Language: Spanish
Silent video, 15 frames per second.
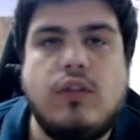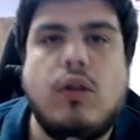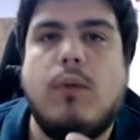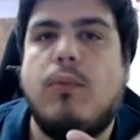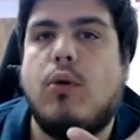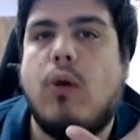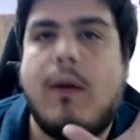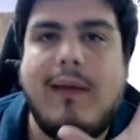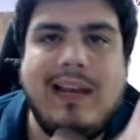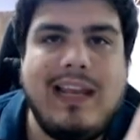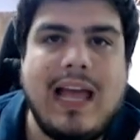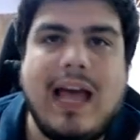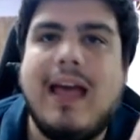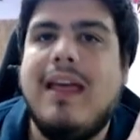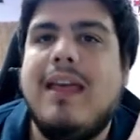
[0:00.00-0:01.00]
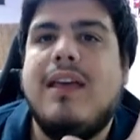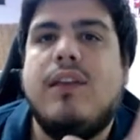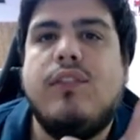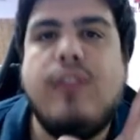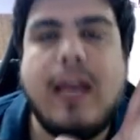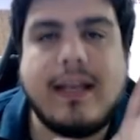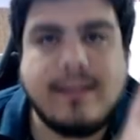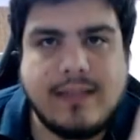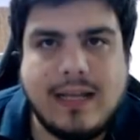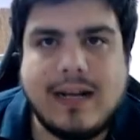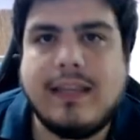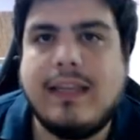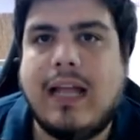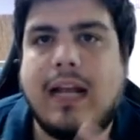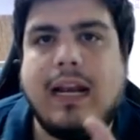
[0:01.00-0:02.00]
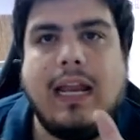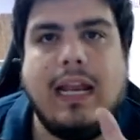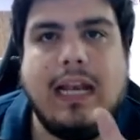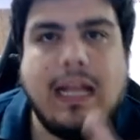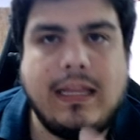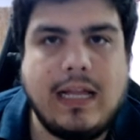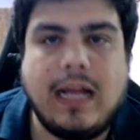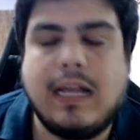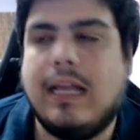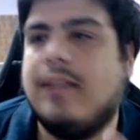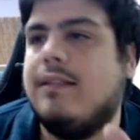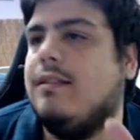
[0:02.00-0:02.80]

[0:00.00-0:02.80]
de probabilidad de acertar el ataque.